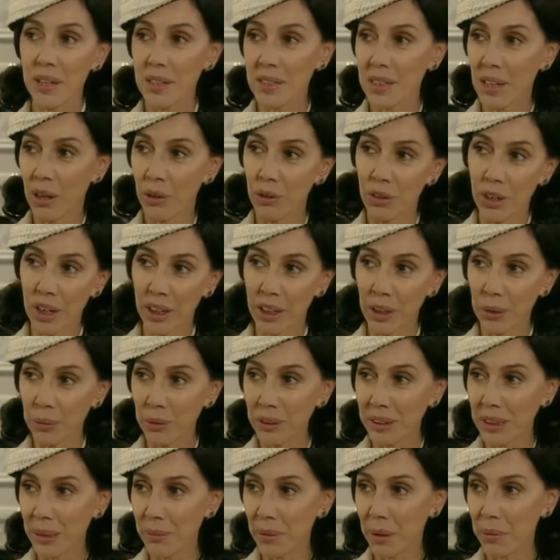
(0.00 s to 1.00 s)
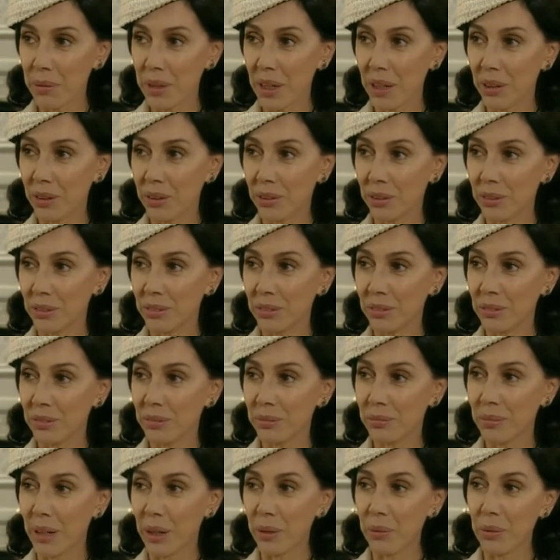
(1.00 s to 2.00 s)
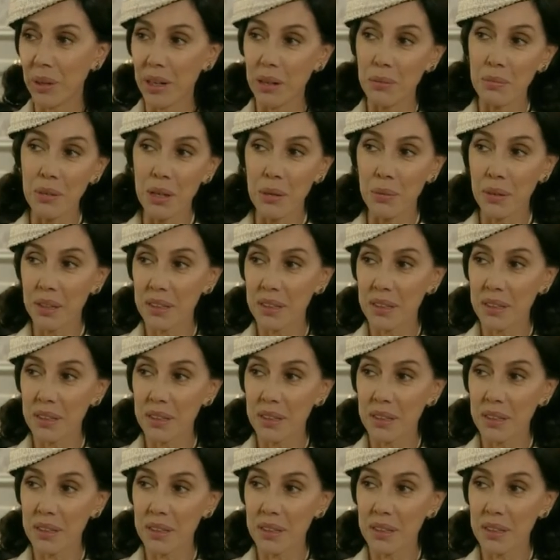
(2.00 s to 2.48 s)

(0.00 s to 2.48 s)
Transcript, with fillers: ahora que no estabas bien con Manuel me ibas